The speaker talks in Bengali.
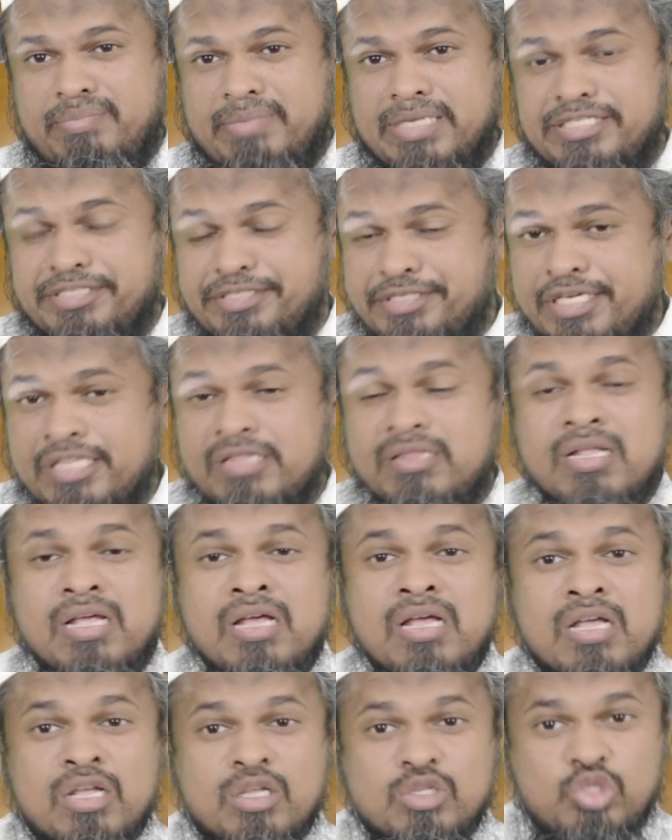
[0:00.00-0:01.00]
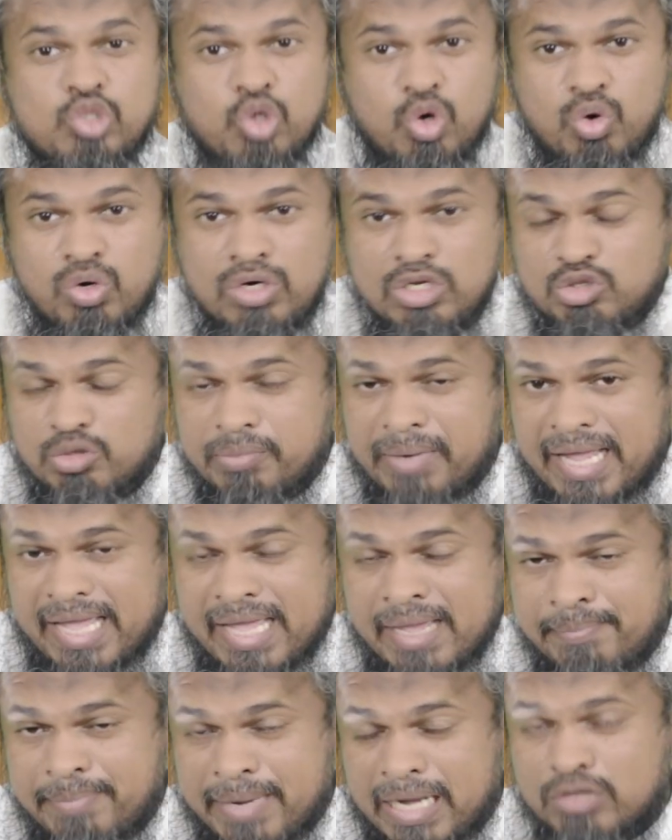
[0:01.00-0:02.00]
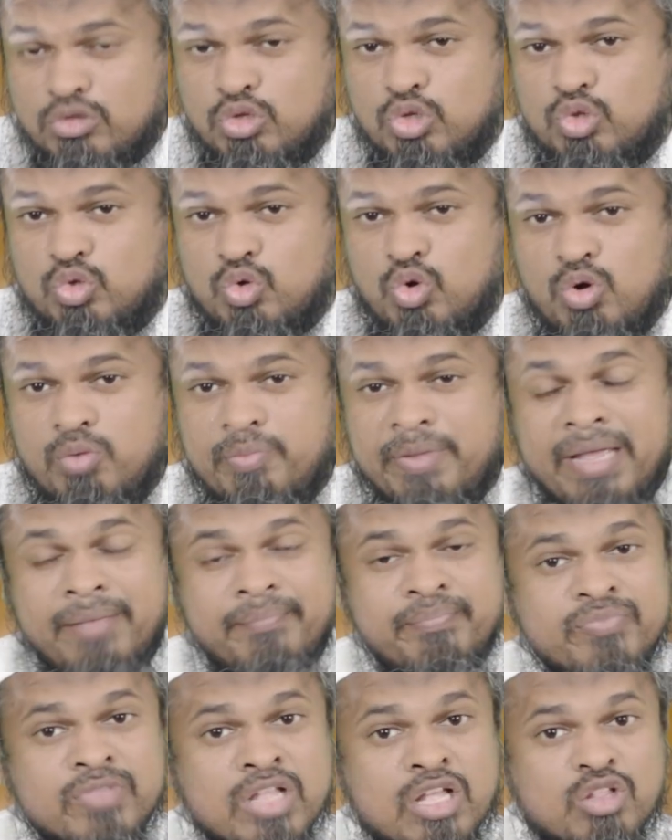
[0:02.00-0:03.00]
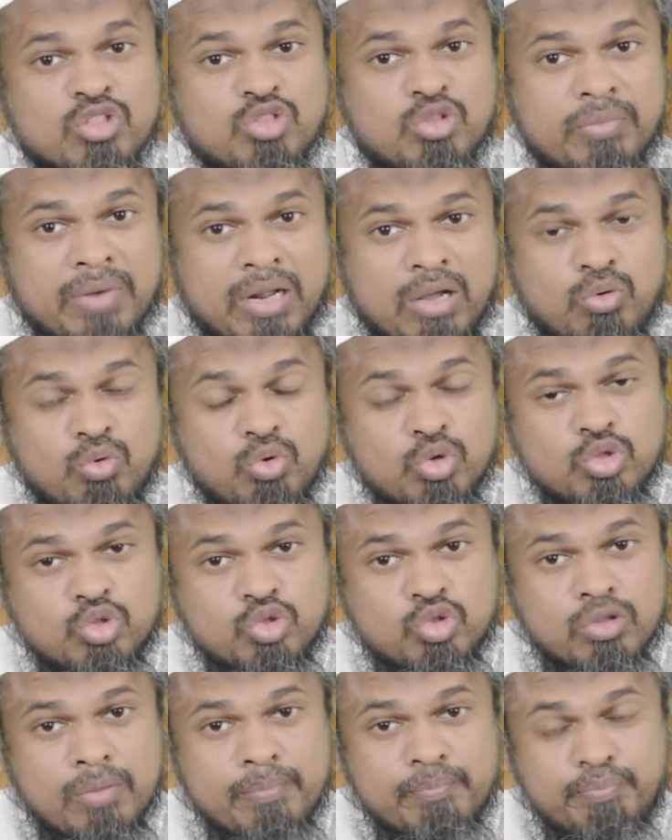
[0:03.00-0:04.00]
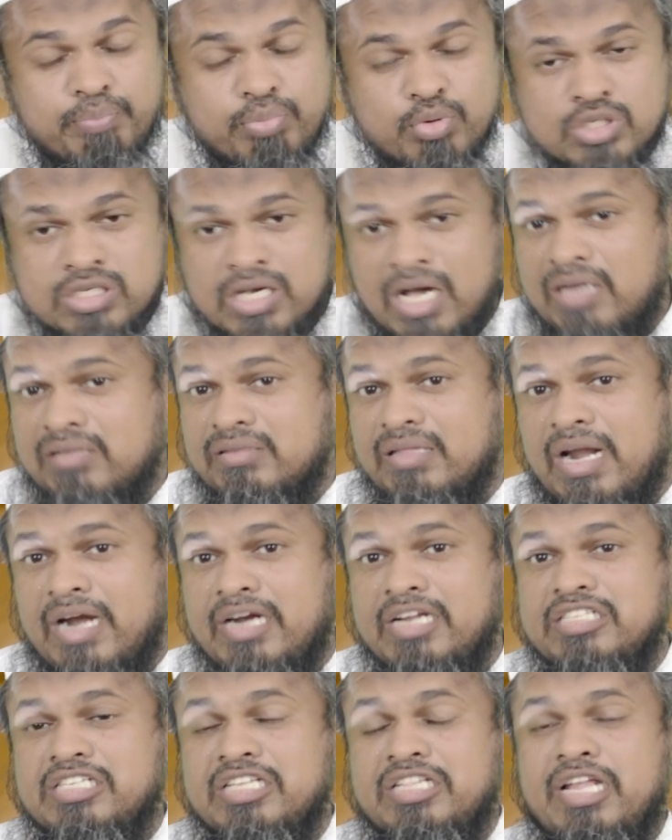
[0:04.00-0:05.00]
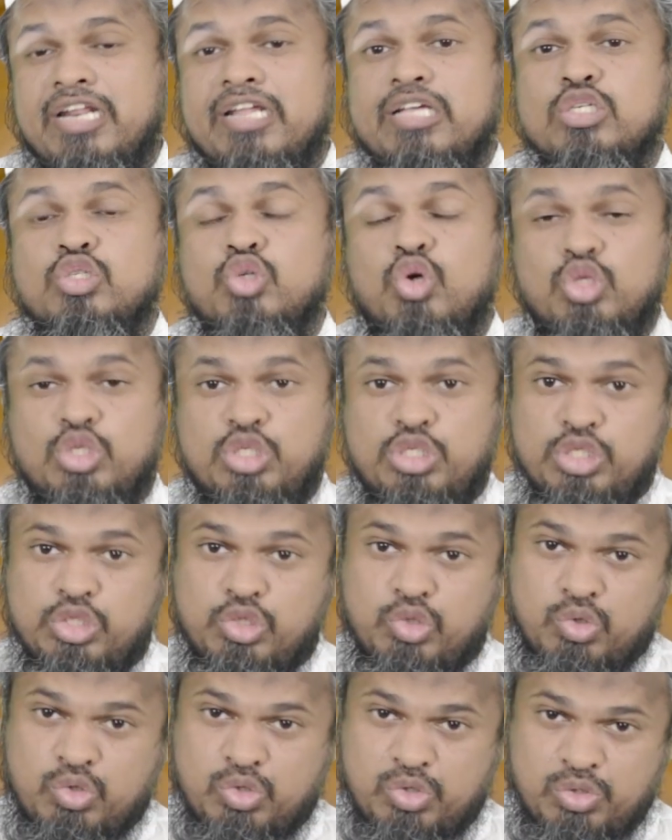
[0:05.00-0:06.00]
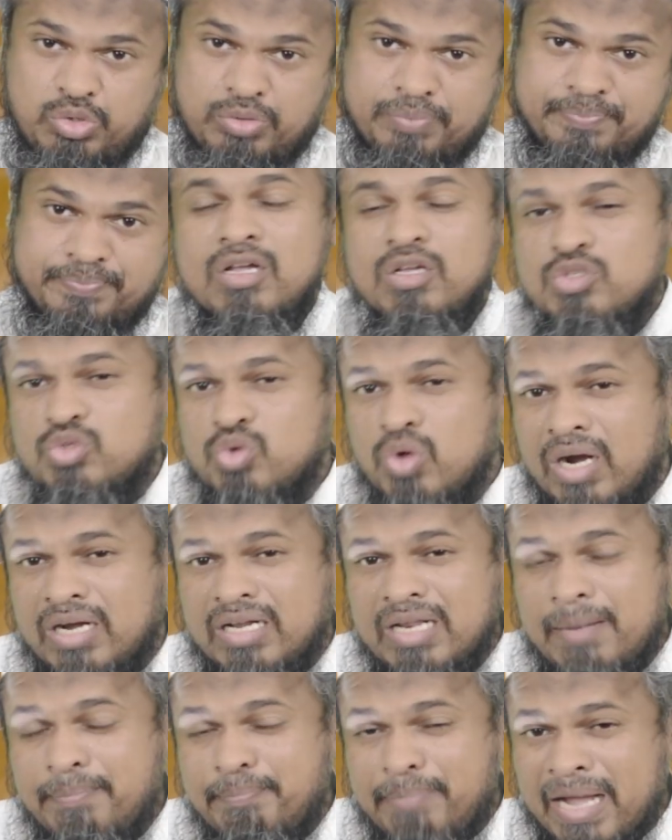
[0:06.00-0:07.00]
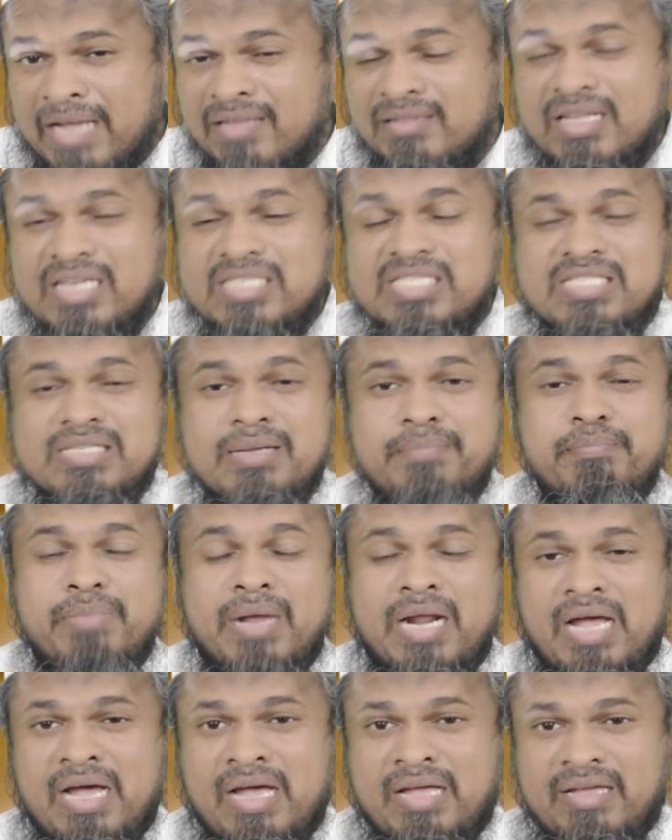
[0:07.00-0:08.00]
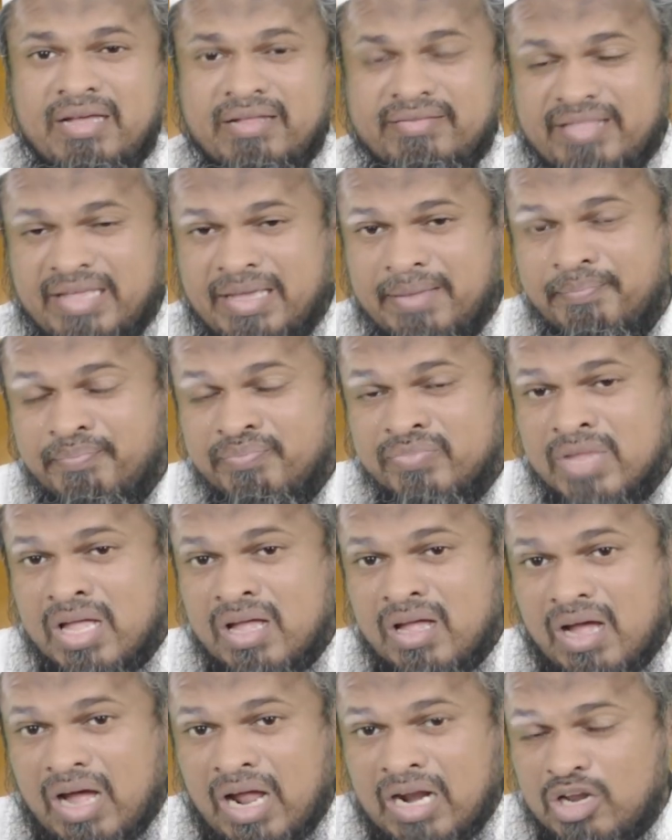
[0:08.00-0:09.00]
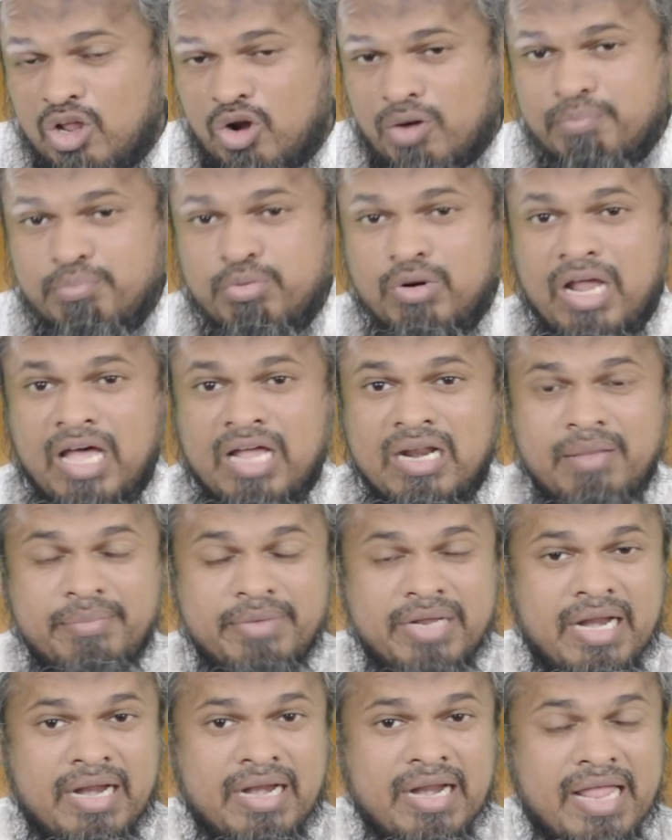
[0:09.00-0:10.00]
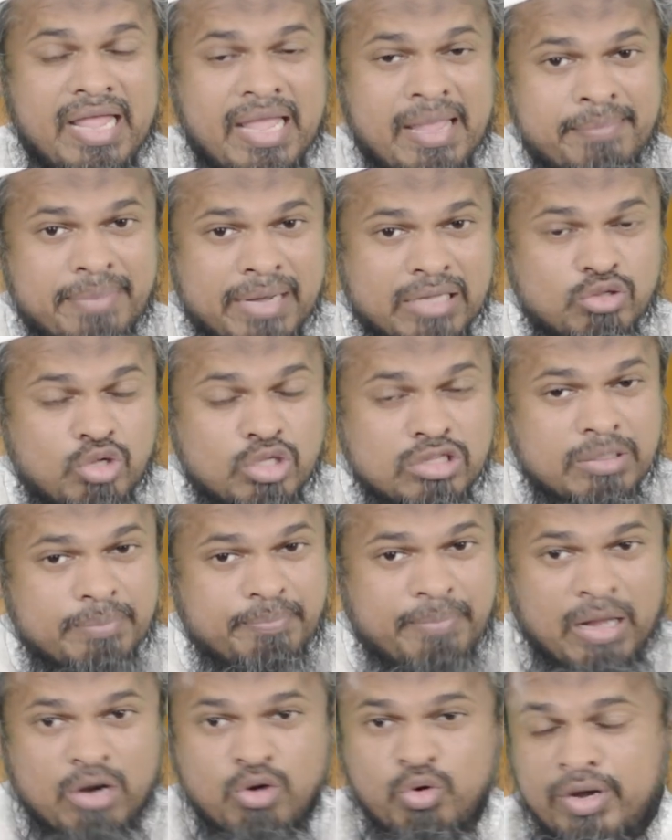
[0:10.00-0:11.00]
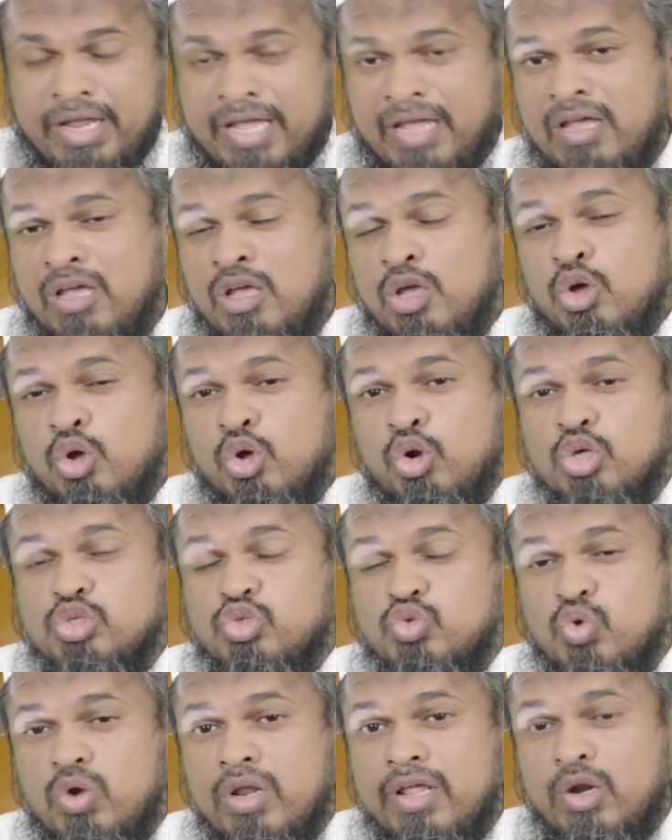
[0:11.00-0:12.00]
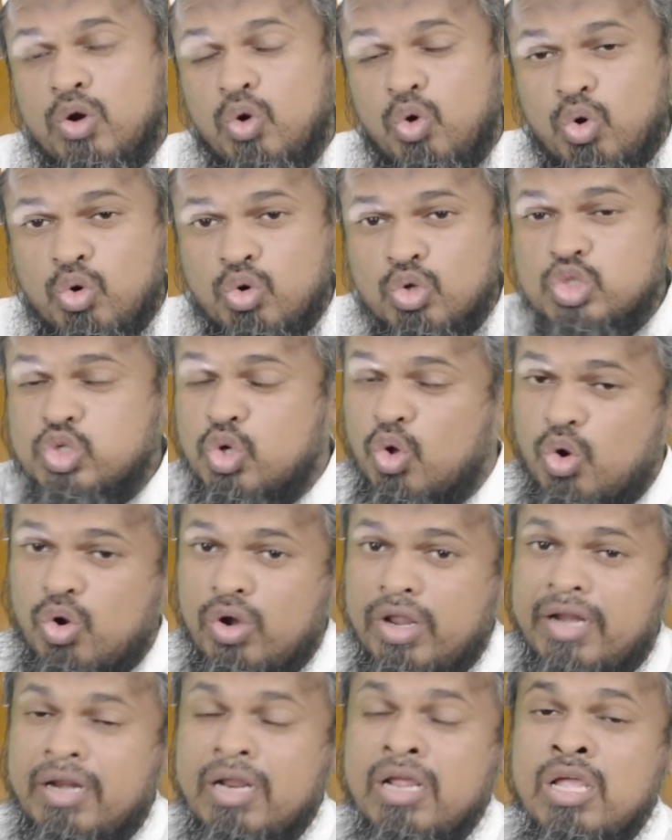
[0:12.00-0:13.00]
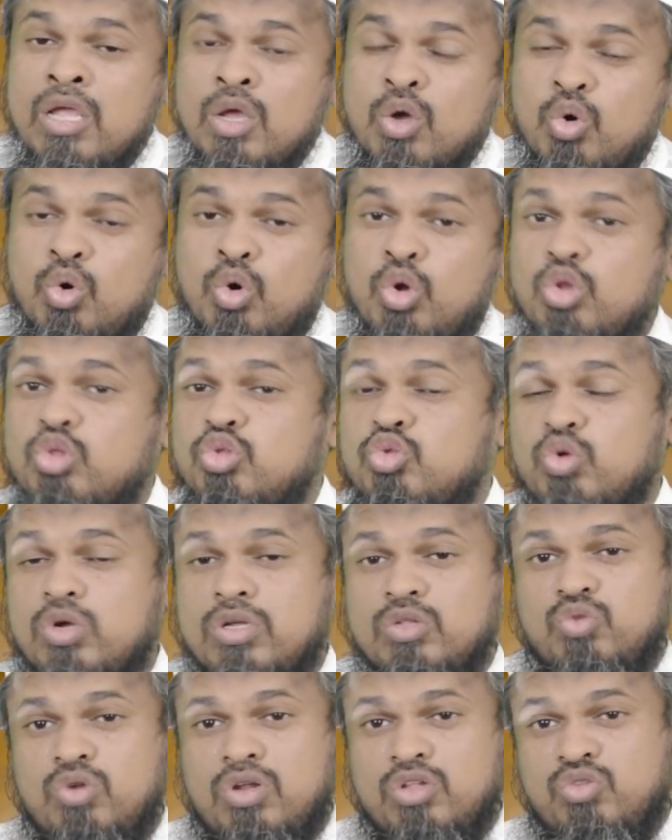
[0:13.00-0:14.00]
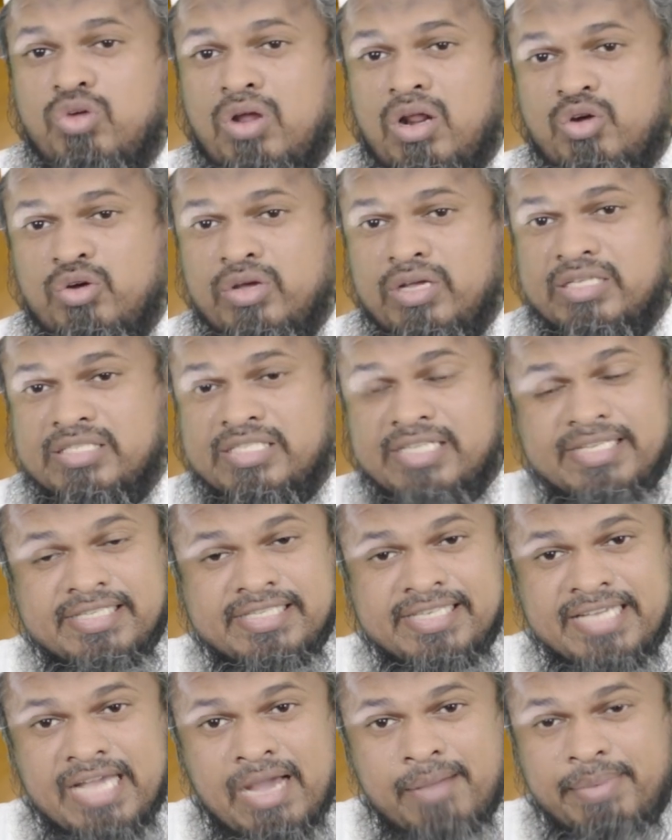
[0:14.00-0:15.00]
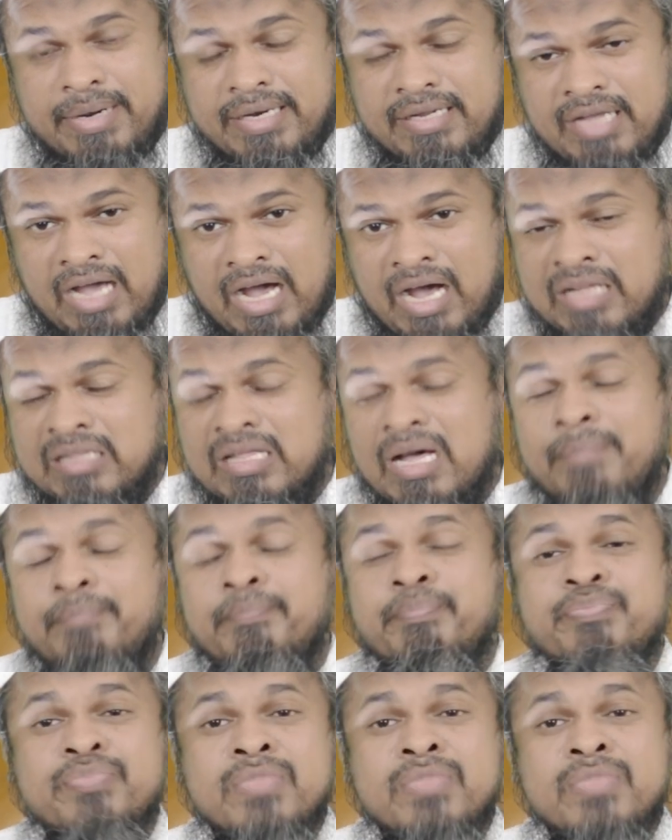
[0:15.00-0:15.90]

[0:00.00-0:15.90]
মসজিদ যখনই তোমরা এবাদত করবে তোমরা উত্তম পোশাক দ্বারা নিজেদেরকে সজ্জিত করো সুরাটির পঁয়ত্রিশ নম্বর আয়াতে আল্লাহ রব্বুল আলমিনের এবাদত পালনে রসুলের অনুসরণের গুরুত্বকে তুলে ধরা হয়েছে যে ইয়াবানি আদাম